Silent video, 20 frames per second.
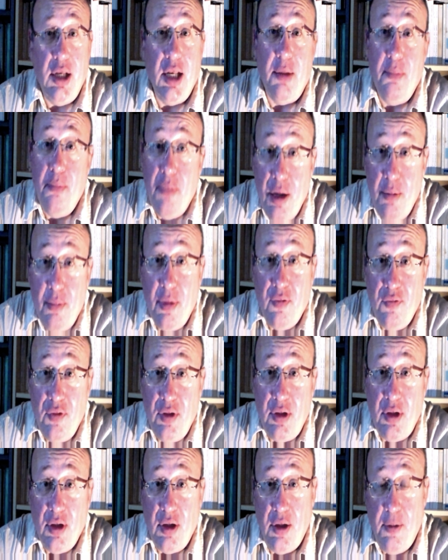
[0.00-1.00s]
Il a même
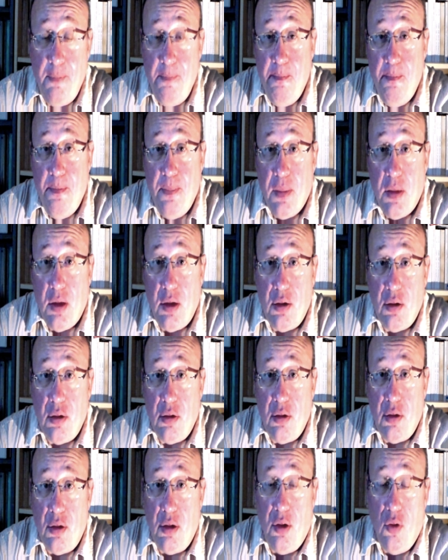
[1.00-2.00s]
invité
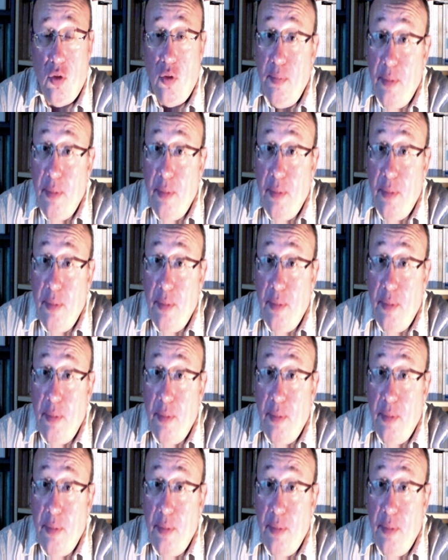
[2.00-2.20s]
euh,